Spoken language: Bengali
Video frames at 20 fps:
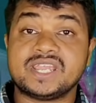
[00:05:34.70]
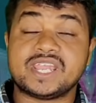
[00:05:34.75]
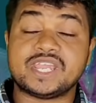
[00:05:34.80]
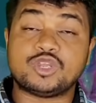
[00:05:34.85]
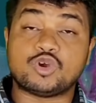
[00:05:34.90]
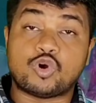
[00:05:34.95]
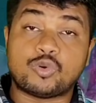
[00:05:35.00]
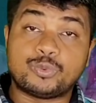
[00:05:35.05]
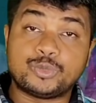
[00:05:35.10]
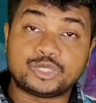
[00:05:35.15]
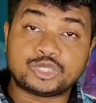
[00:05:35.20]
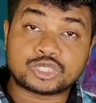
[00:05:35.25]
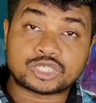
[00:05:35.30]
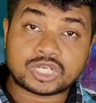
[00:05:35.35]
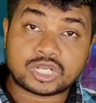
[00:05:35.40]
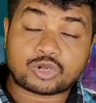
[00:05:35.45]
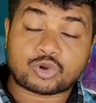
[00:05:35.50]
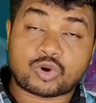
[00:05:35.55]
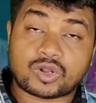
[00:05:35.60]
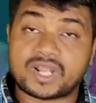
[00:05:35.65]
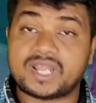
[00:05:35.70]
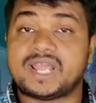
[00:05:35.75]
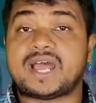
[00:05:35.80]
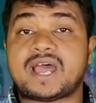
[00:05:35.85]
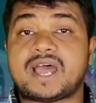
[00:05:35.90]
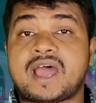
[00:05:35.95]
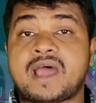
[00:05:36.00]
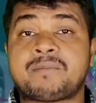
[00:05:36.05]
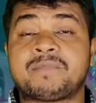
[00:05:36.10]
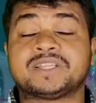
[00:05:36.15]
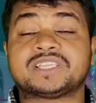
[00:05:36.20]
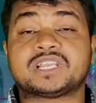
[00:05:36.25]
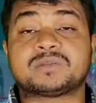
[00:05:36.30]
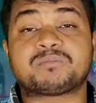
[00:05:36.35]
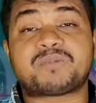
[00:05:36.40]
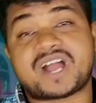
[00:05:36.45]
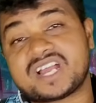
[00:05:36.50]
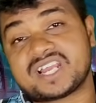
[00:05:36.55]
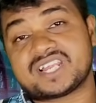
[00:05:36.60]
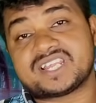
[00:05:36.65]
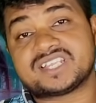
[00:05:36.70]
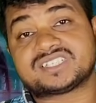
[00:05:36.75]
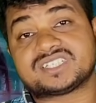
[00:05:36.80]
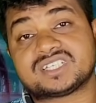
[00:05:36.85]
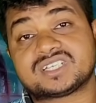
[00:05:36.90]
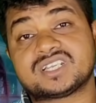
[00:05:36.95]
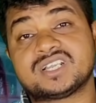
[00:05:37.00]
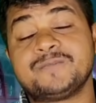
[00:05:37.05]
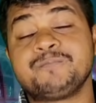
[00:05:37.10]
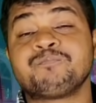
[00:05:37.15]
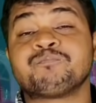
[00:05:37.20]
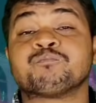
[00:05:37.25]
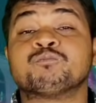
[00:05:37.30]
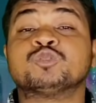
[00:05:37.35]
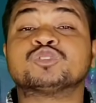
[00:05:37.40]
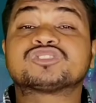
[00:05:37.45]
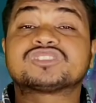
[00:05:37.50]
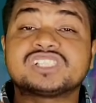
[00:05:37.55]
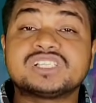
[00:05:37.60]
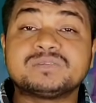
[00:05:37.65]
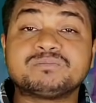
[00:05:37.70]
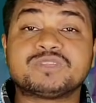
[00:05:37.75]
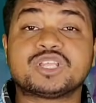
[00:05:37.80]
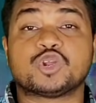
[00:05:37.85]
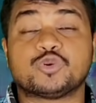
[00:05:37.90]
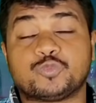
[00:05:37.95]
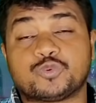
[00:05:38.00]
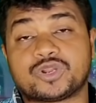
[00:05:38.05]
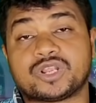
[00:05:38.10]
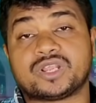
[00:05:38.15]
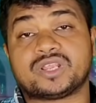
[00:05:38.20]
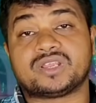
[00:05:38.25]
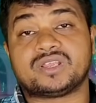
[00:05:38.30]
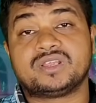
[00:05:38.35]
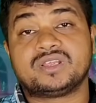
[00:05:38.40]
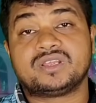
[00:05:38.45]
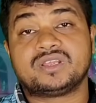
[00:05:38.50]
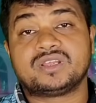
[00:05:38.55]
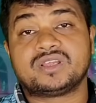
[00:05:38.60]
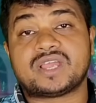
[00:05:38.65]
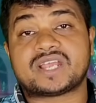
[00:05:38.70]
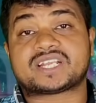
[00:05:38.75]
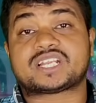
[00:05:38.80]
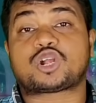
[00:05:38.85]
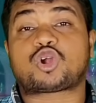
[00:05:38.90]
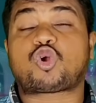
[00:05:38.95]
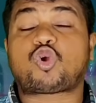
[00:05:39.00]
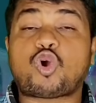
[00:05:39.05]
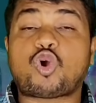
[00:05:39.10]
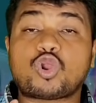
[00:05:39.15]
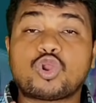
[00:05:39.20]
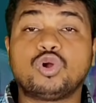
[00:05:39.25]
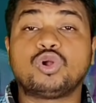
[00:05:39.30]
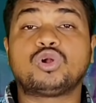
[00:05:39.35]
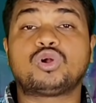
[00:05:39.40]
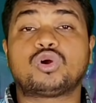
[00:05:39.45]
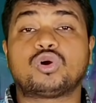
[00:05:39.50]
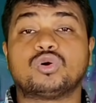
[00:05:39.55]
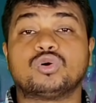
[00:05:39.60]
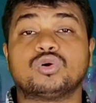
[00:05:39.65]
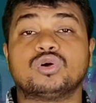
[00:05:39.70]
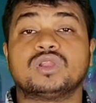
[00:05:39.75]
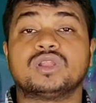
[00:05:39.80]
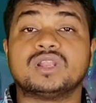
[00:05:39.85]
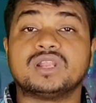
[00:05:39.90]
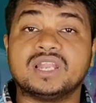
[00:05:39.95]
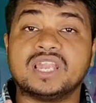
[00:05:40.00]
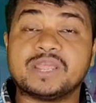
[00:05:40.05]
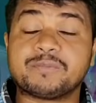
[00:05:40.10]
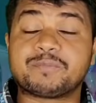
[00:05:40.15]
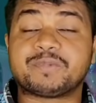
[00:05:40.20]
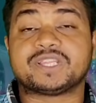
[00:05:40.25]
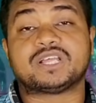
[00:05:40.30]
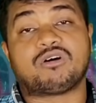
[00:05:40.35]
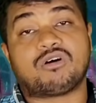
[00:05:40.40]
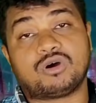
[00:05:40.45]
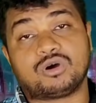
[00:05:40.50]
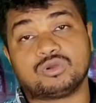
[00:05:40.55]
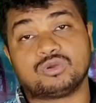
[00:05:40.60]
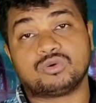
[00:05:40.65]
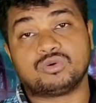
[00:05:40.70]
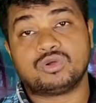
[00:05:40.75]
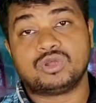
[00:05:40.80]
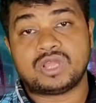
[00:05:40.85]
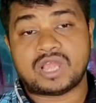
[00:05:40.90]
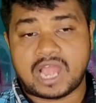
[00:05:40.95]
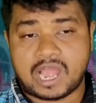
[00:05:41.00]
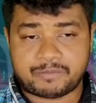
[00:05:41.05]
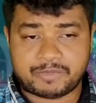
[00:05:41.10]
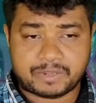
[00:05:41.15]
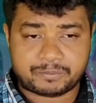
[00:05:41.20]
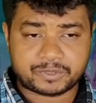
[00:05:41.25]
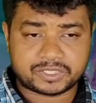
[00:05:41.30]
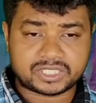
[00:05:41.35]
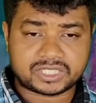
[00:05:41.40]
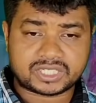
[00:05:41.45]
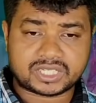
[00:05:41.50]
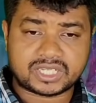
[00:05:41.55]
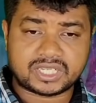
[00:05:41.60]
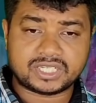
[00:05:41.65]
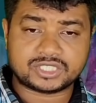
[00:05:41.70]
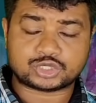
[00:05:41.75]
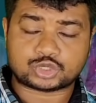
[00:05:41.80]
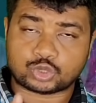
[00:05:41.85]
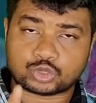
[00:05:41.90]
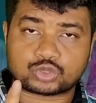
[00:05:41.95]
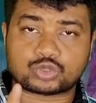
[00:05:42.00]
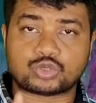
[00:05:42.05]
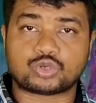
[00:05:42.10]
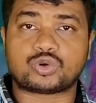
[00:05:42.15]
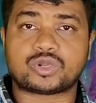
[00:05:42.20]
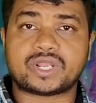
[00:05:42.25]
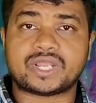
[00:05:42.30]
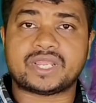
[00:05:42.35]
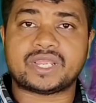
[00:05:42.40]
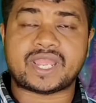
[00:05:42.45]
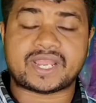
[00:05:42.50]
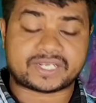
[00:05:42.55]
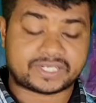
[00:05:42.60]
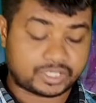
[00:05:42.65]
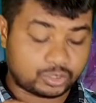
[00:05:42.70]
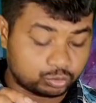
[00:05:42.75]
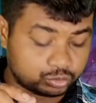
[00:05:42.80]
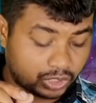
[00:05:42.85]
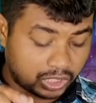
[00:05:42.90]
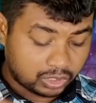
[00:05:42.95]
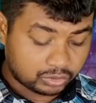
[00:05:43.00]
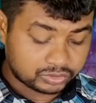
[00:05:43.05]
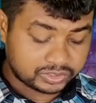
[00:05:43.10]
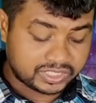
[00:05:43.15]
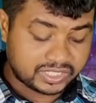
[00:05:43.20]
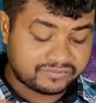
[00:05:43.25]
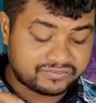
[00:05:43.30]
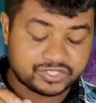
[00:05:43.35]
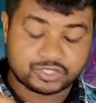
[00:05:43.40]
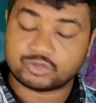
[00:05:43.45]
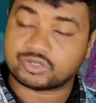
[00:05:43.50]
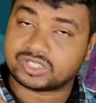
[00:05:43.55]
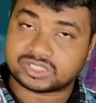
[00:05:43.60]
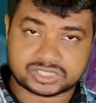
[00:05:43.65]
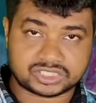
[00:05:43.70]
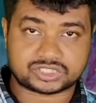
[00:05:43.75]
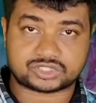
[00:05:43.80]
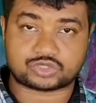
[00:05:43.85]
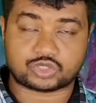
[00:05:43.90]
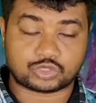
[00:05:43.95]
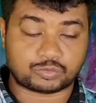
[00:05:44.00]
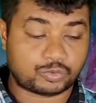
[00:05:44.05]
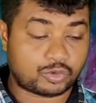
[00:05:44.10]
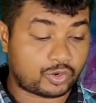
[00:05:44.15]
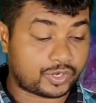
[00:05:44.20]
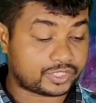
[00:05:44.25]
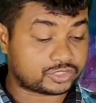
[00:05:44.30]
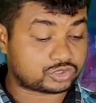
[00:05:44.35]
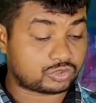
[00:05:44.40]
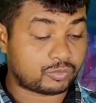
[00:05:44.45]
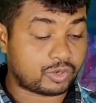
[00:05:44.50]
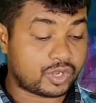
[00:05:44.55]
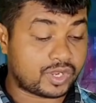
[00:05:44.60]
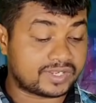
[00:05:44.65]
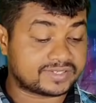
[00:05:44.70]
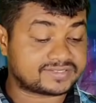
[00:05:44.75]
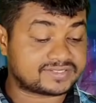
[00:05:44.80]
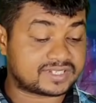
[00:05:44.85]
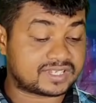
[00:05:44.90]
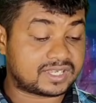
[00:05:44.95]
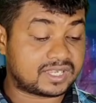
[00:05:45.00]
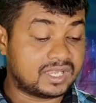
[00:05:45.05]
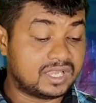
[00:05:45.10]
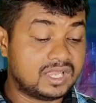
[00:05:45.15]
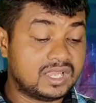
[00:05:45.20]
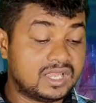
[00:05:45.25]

এই অভিনয়টা করাই আমাদের বাংলাদেশের মুসলিমদের উপরে একটা কলঙ্ক লেপে দেওয়া হলো আমি আপনাদেরকে ছোট্ট করে একটা উদাহরণ দিয়ে ভিডিওটা শেষ করব অনেক সময় হয়ে গেছে গা